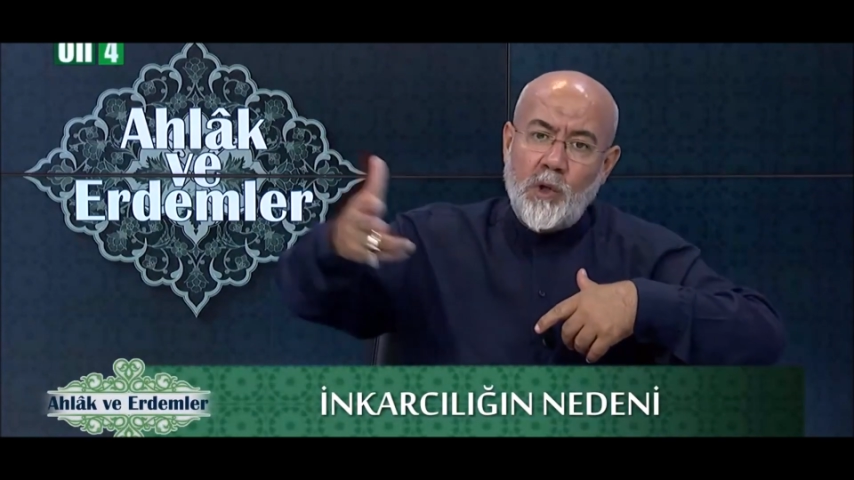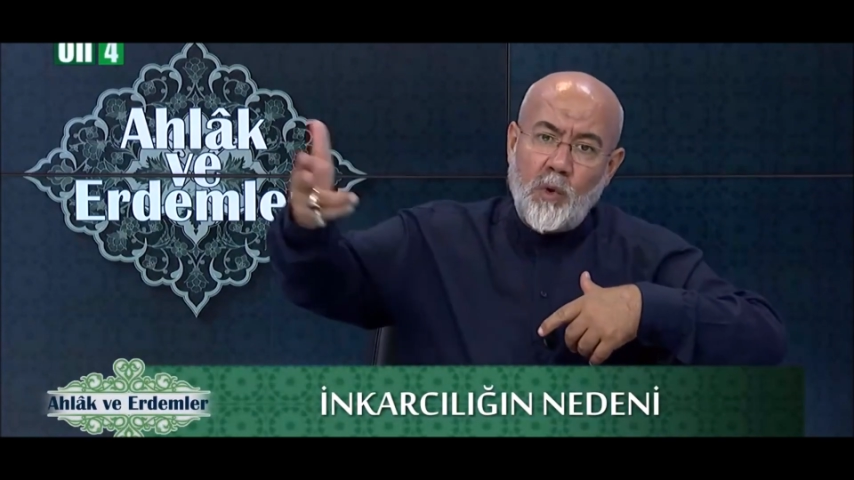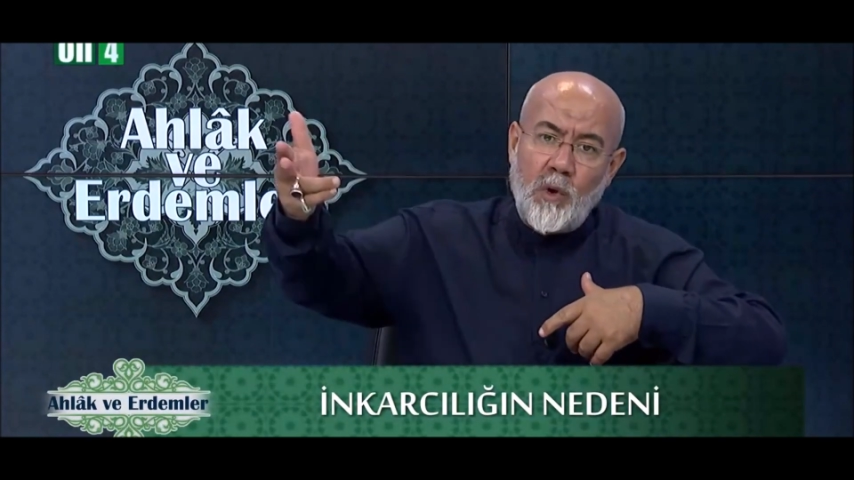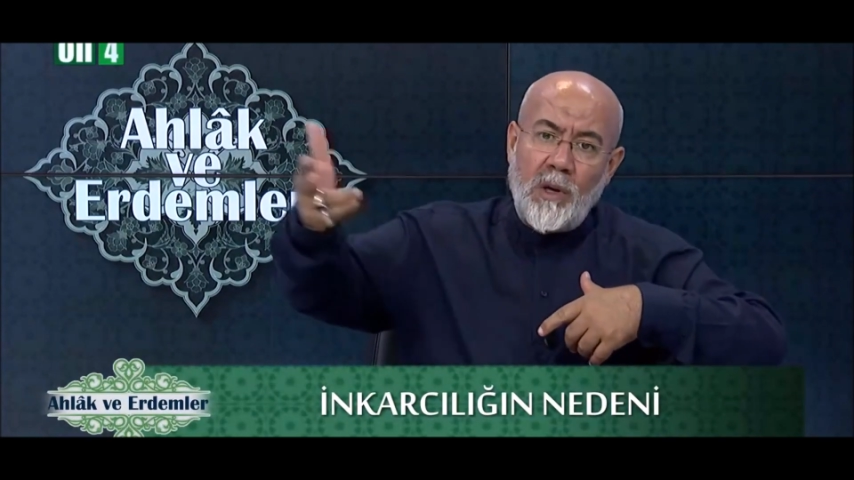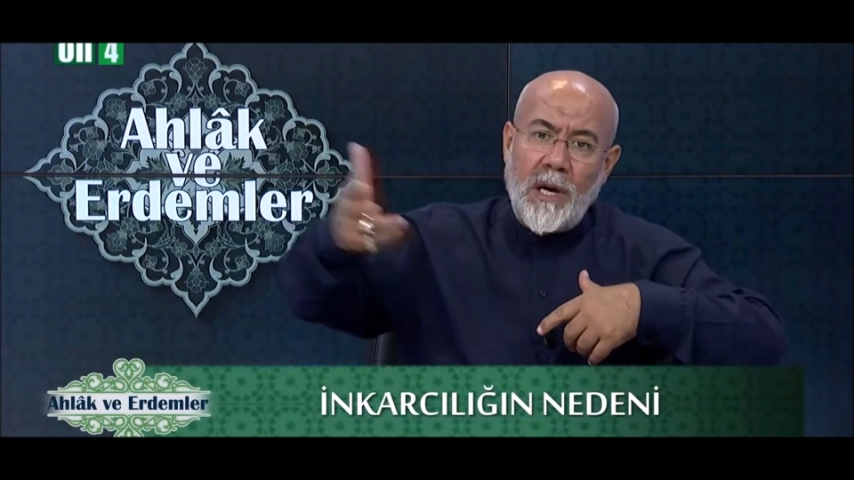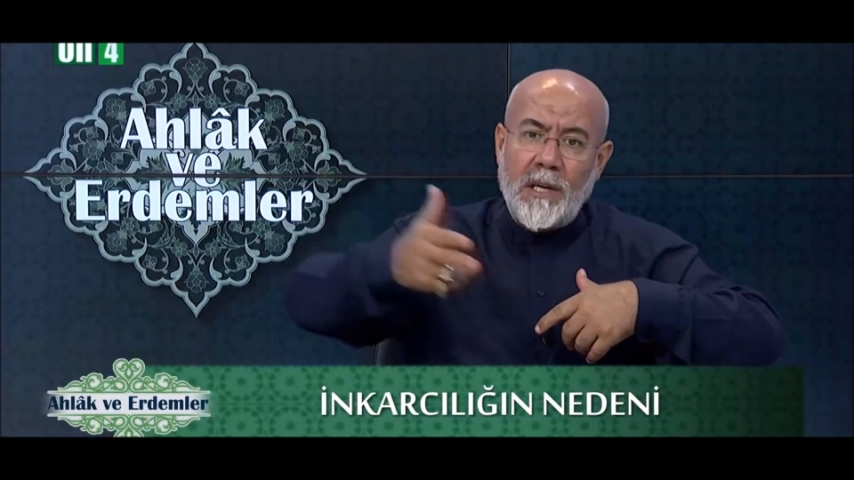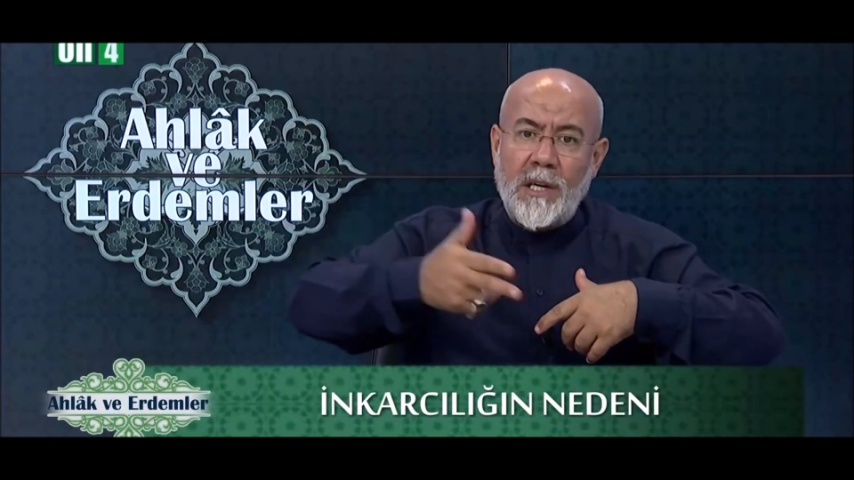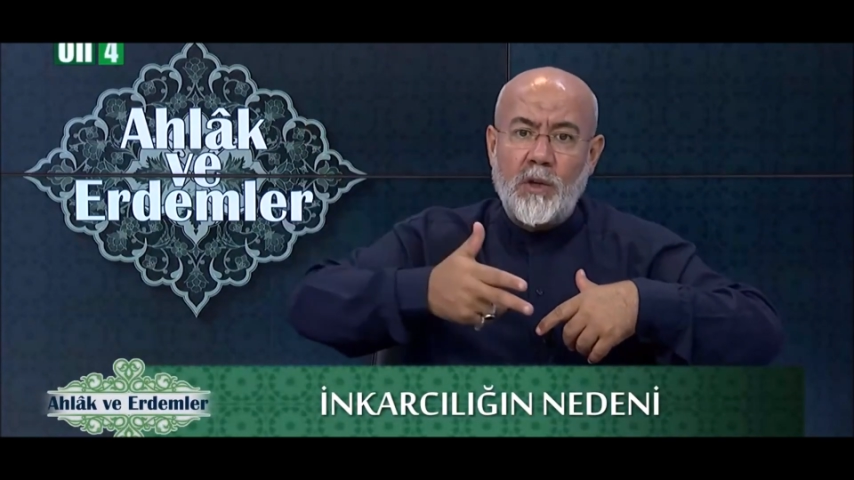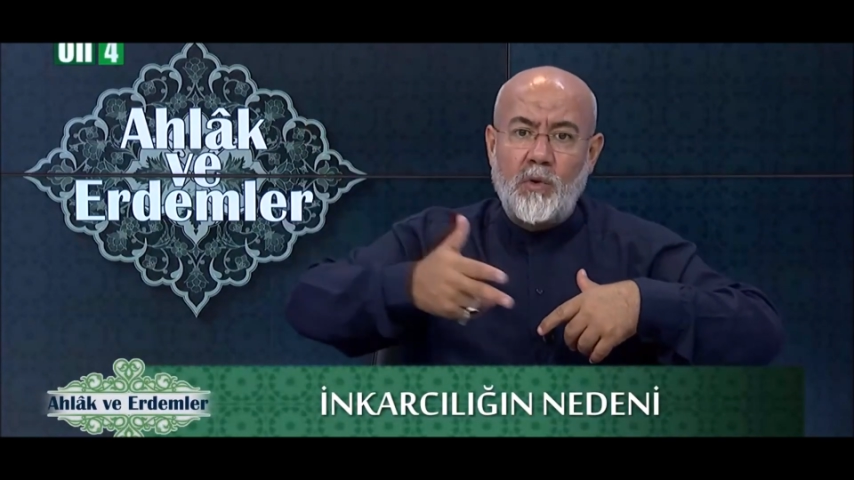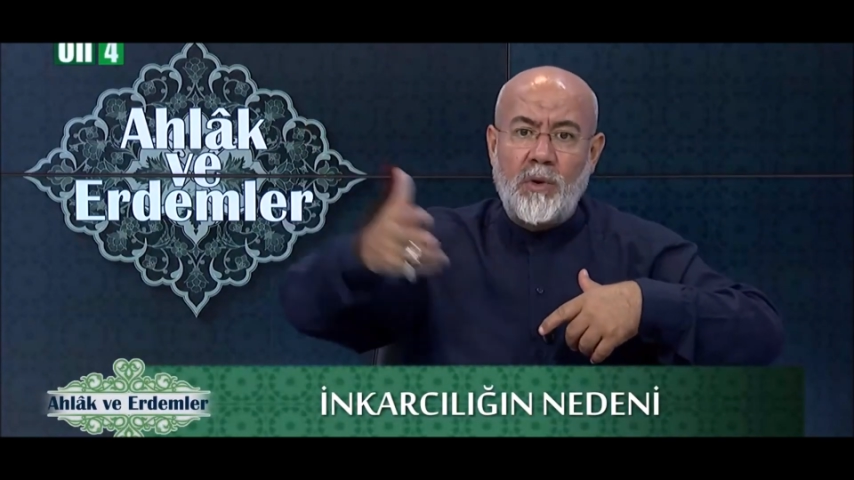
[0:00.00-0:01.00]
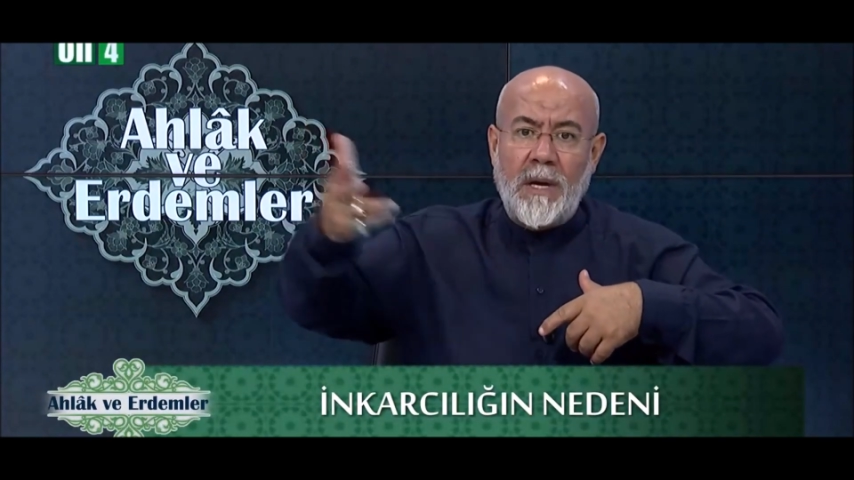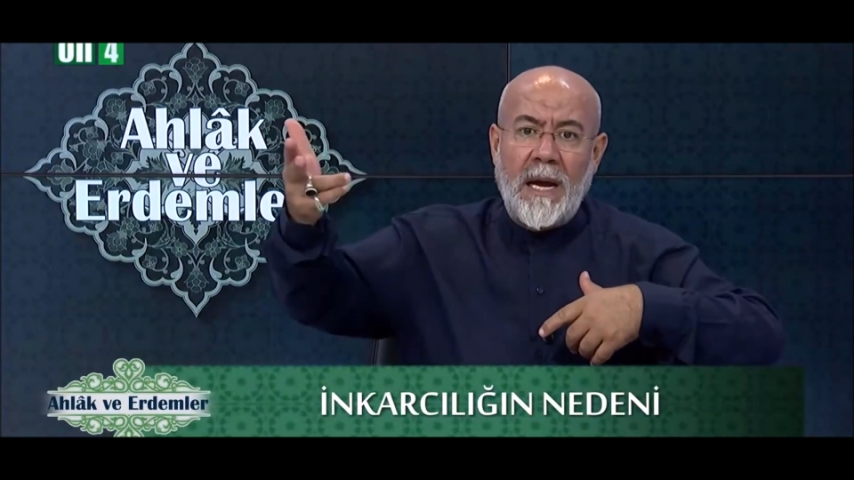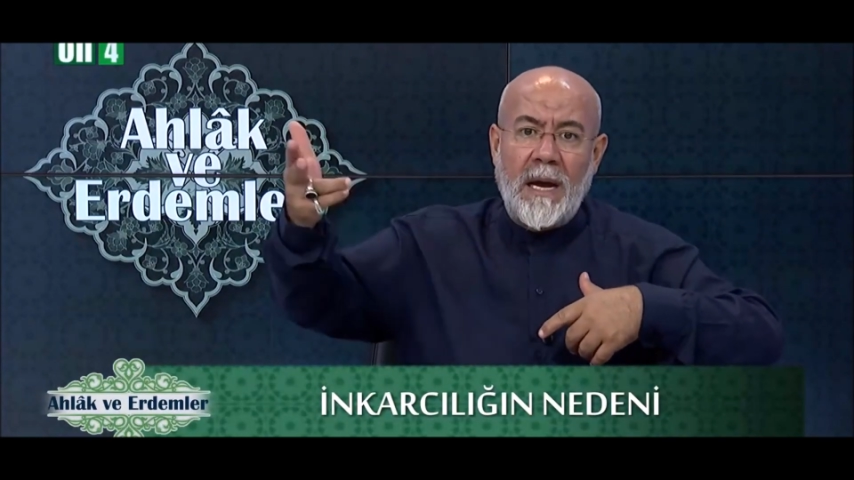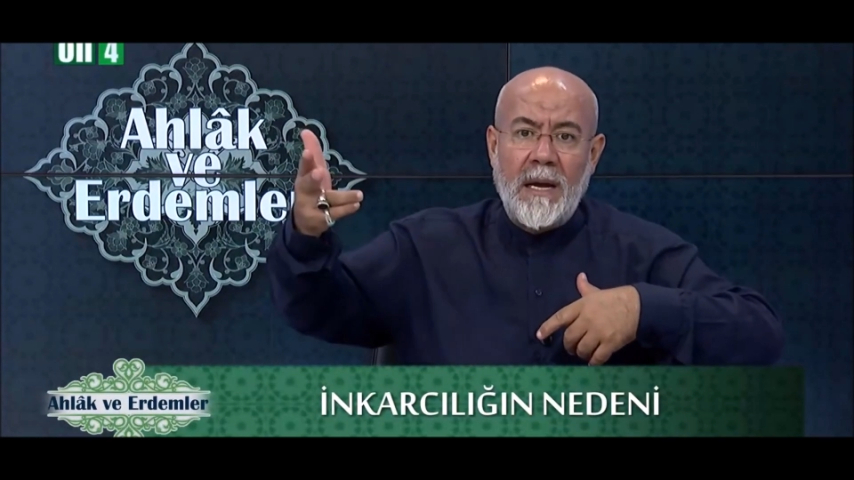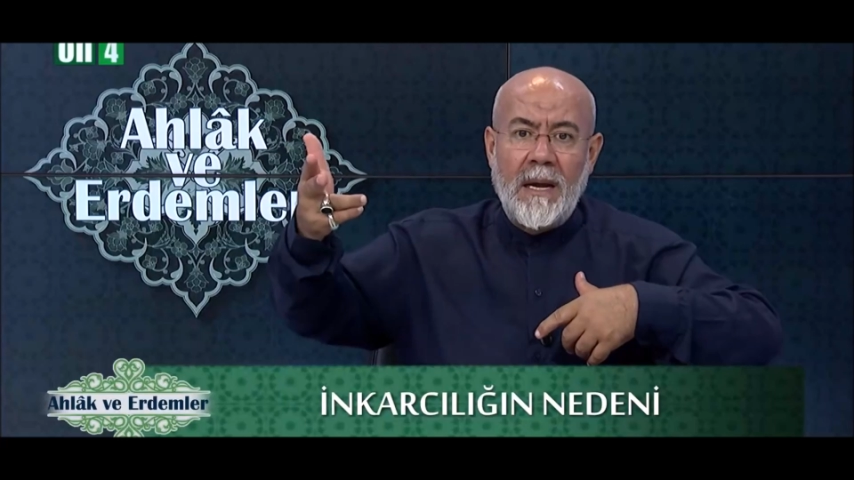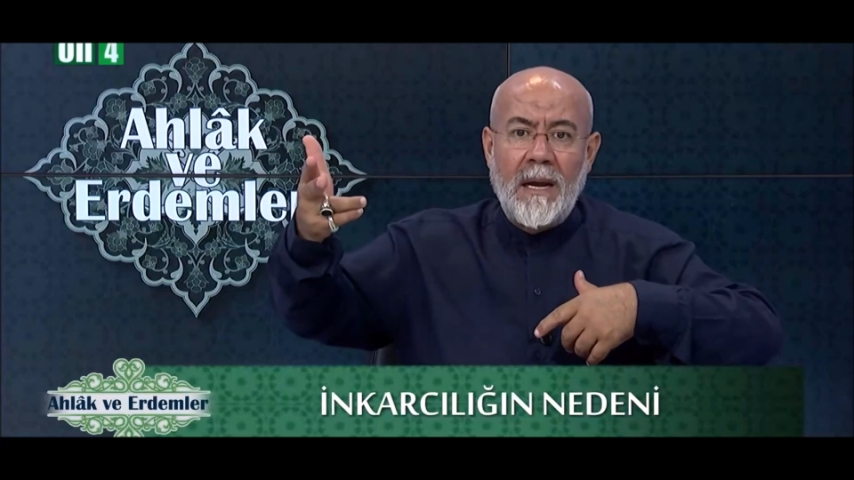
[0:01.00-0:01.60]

soylarına göre,